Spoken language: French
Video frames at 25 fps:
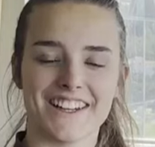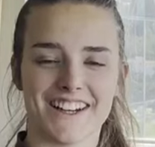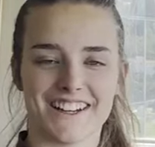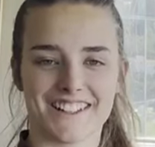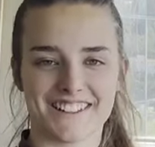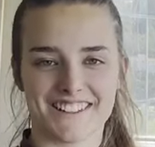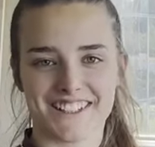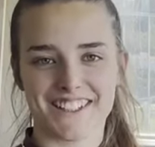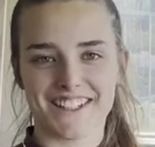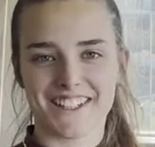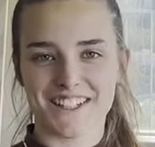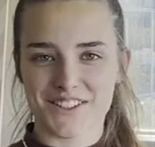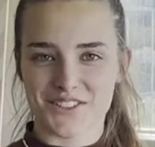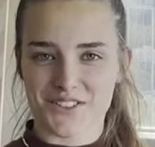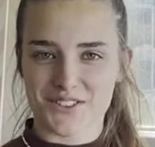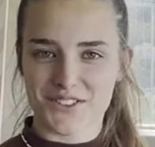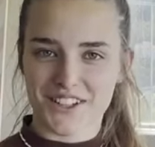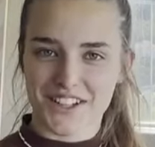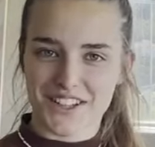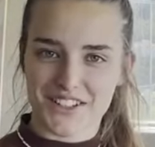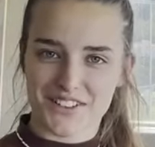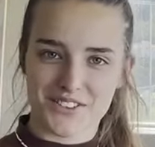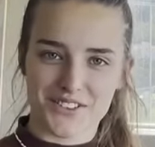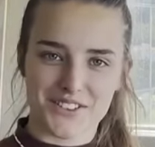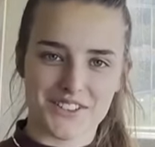Intégrer
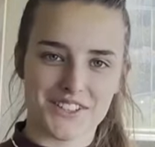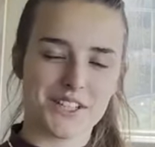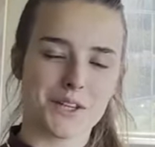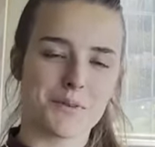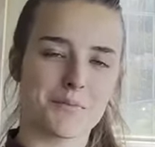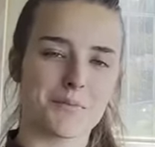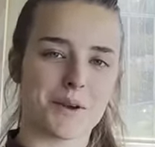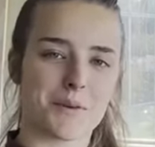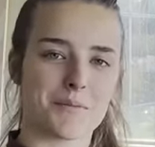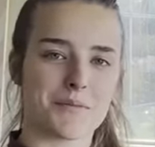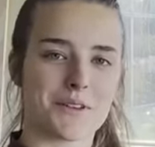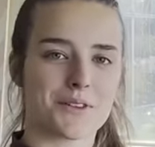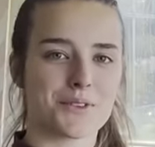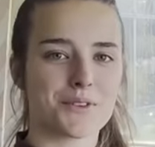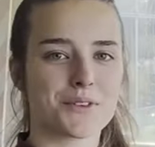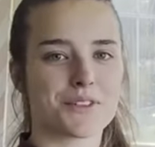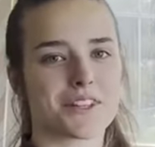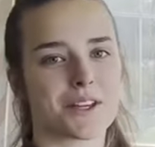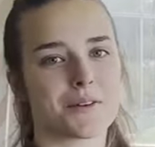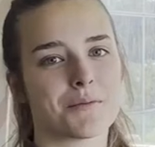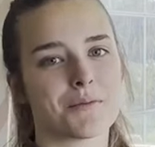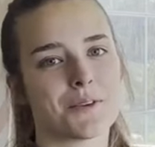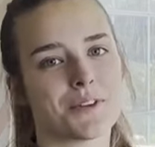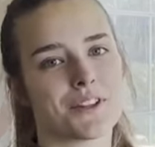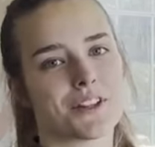Junior Atlantique permet
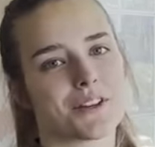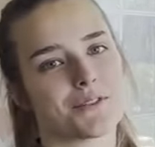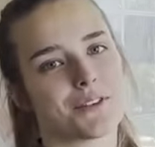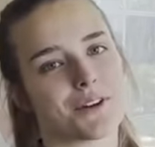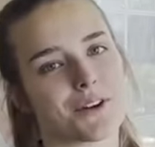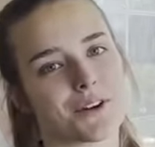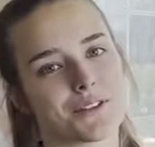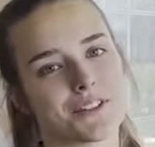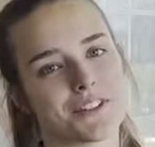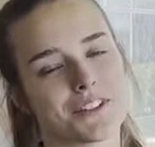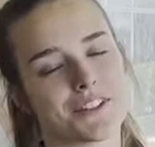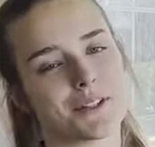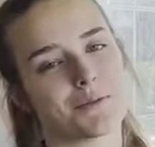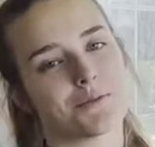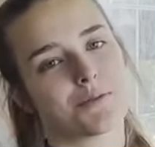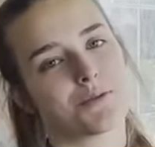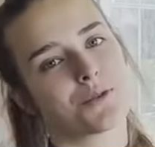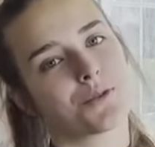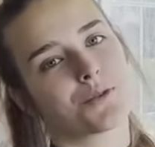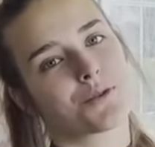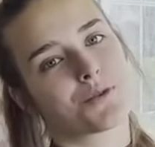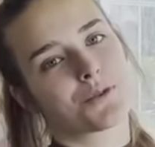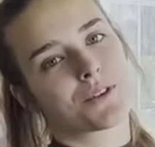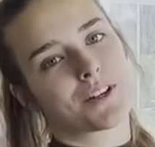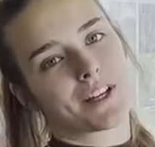notamment d'avoir une idée
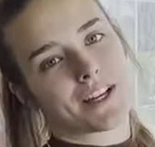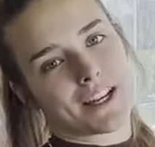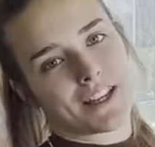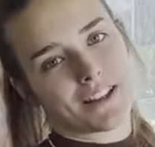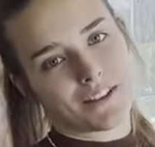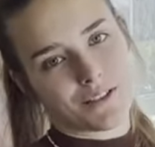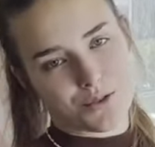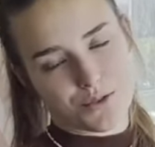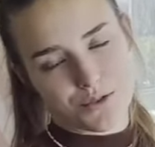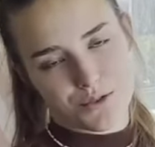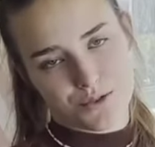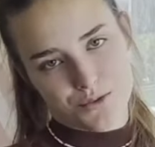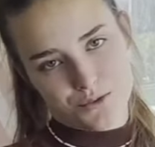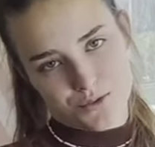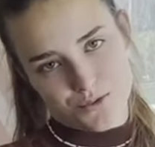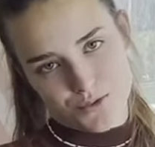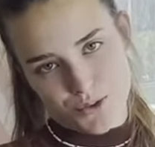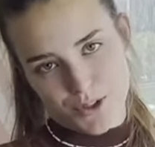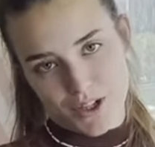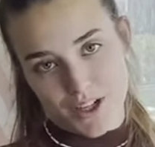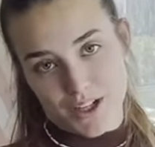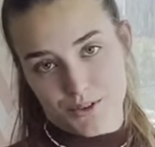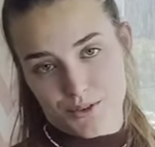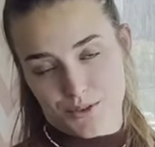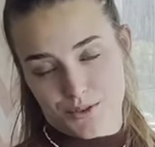plus concrète de ce qu'on
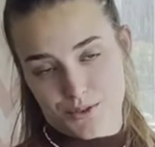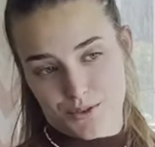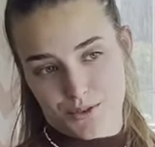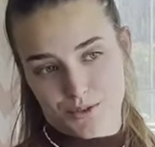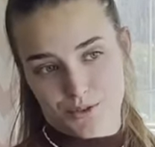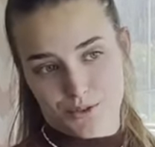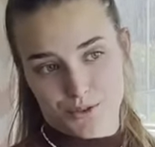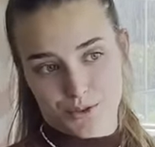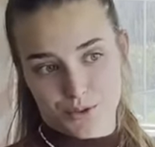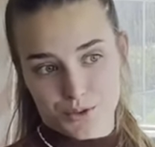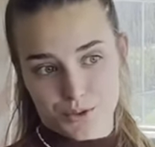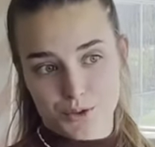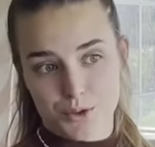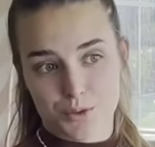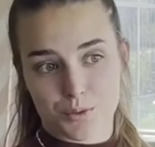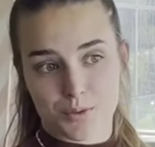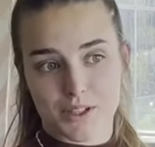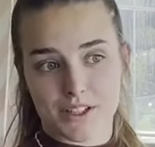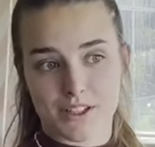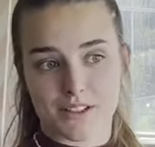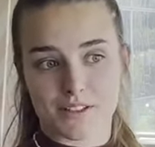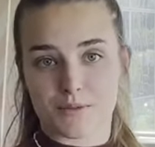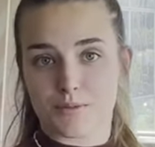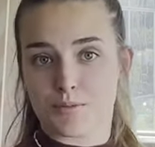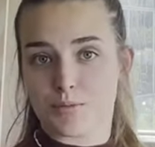fera en, en
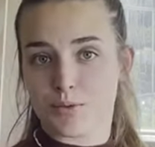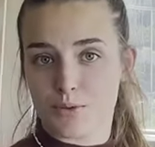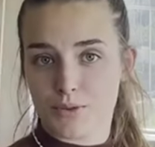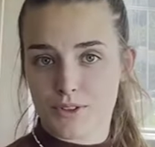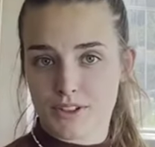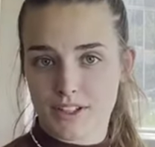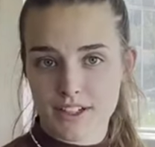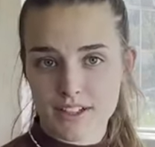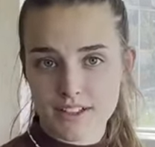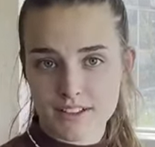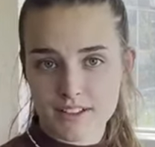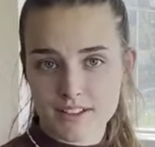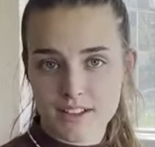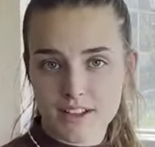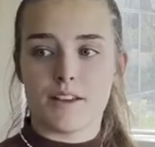entreprise plus tard,